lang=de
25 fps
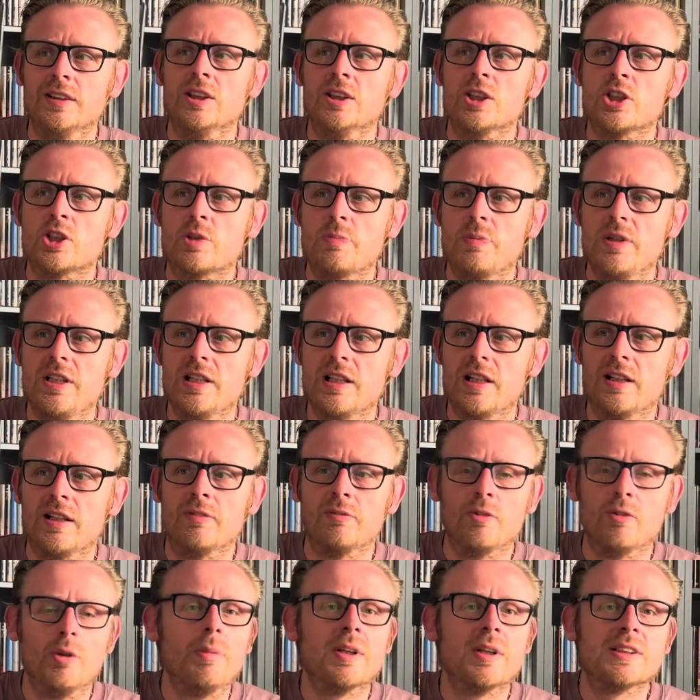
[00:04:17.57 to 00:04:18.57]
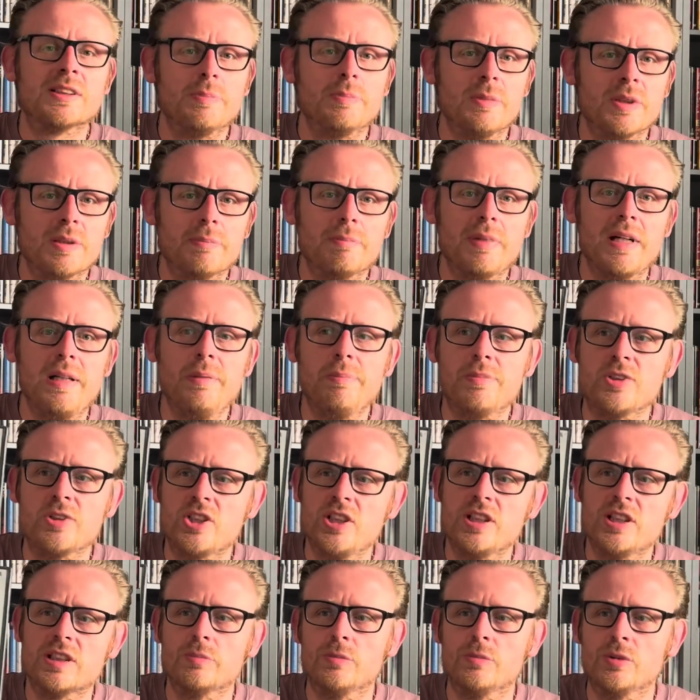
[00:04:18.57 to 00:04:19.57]
Spieler, wo man sich mit den Bällen
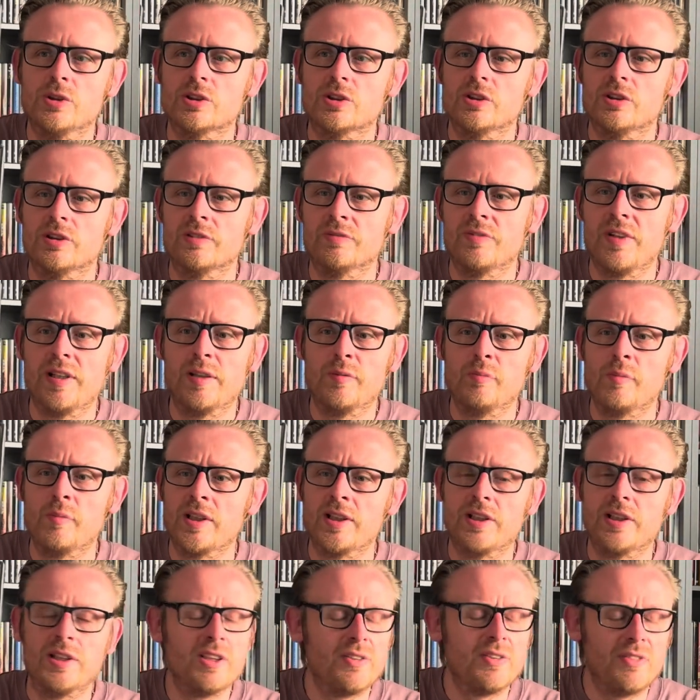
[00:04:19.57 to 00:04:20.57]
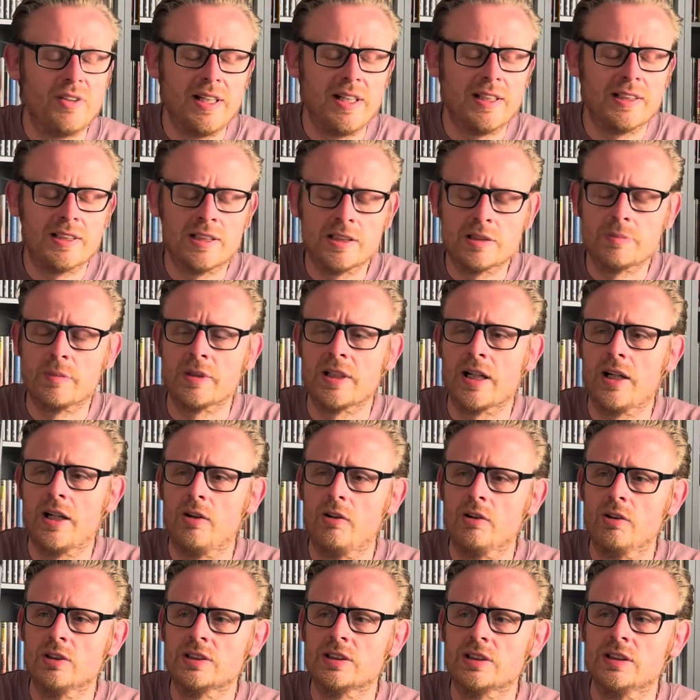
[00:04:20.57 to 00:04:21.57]
beschießen muss und wenn man den nicht fängt, ist man
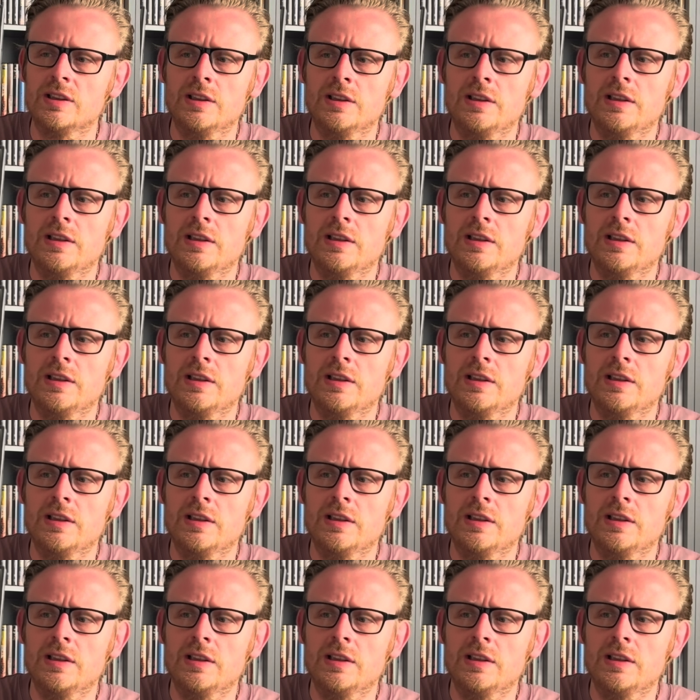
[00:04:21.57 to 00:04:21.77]
raus.